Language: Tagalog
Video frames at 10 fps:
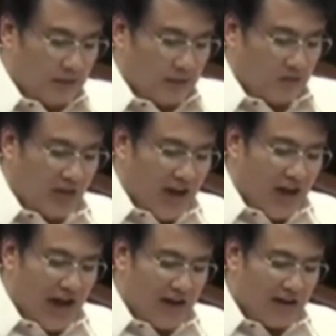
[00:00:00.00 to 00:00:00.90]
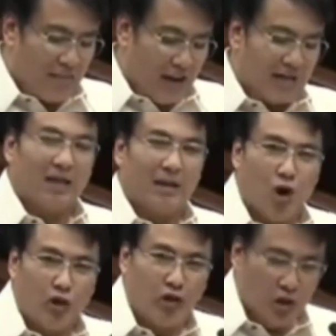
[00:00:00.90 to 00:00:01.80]
Sila ay mga
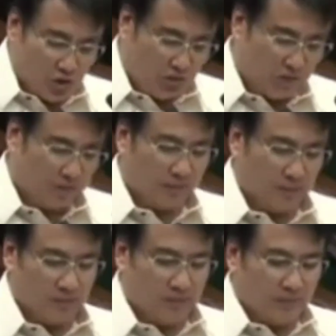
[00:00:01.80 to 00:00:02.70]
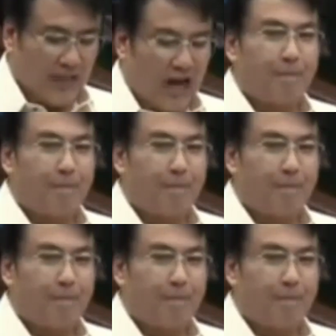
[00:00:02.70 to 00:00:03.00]
demonyo na